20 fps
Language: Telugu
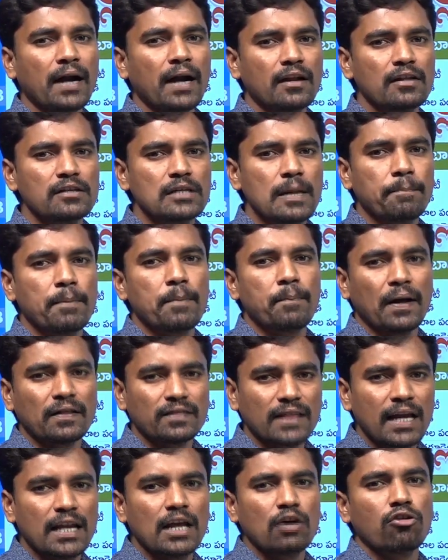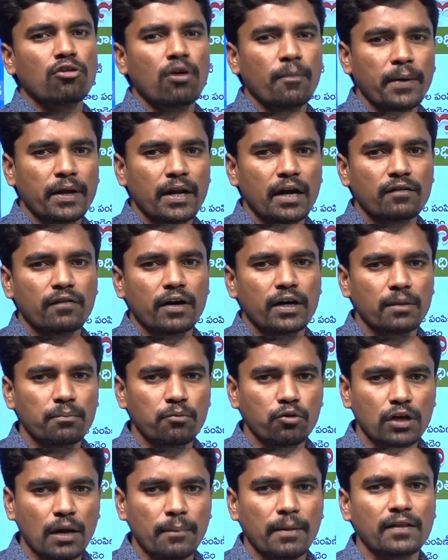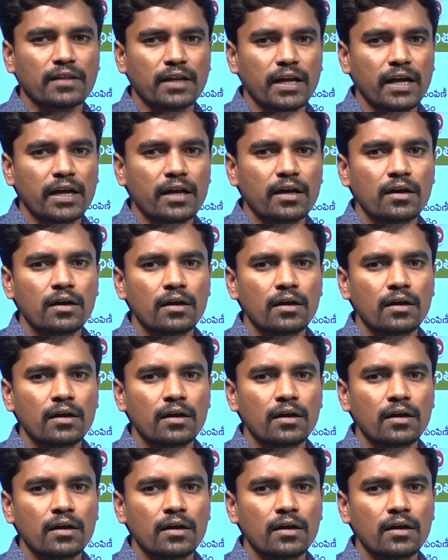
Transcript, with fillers: మాటలు చెప్పి పత్తా లేకుండా పోయినటువంటి ముఖ్యమంత్రి